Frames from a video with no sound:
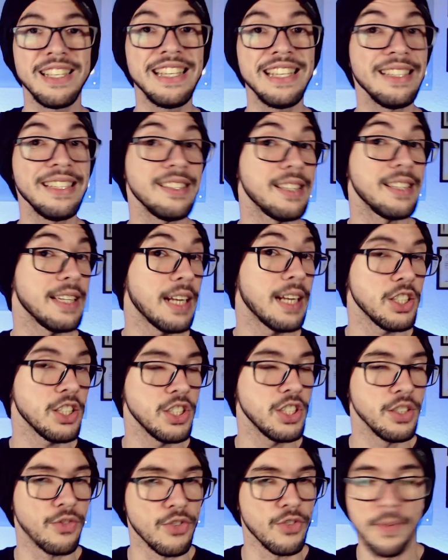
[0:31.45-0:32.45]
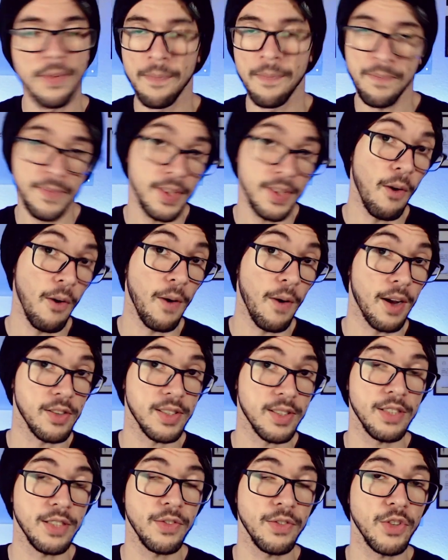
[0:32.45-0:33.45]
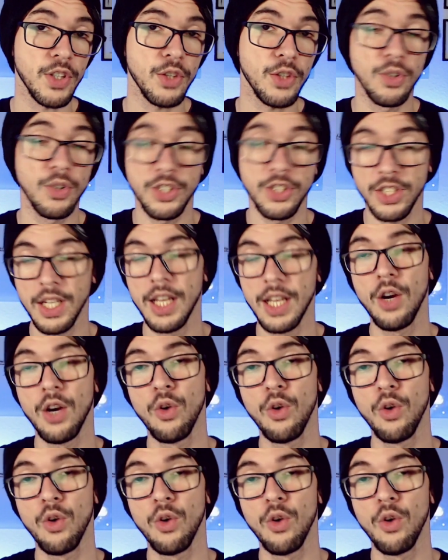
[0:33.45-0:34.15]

interativos. Não é o caso desse vídeo aqui hoje.